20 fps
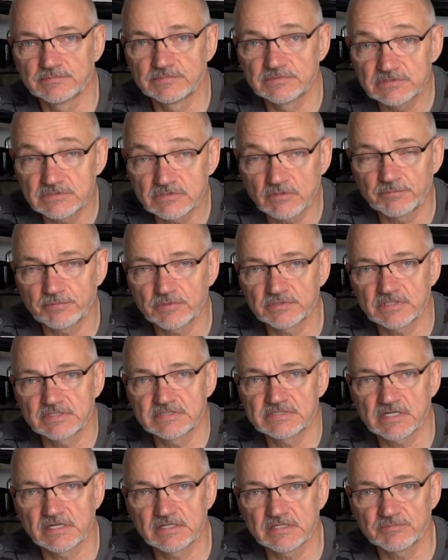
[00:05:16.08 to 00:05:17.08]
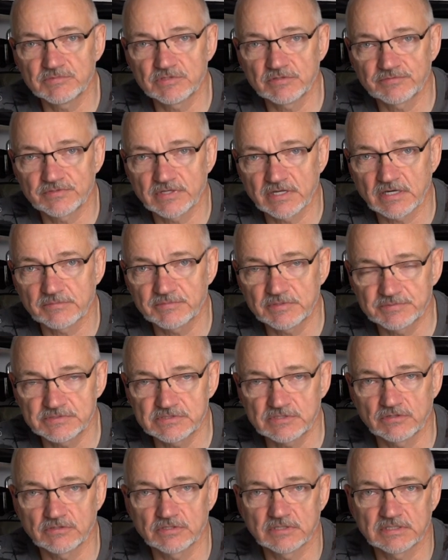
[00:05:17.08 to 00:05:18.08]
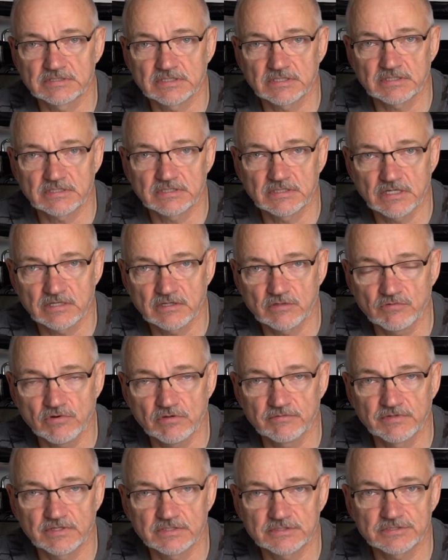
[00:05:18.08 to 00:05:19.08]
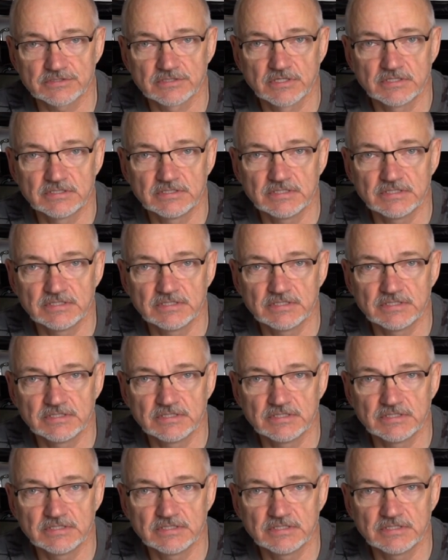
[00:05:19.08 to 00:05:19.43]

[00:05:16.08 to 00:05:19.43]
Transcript: są potencjalnymi ofiarami pstrąga, takich jak głowacz,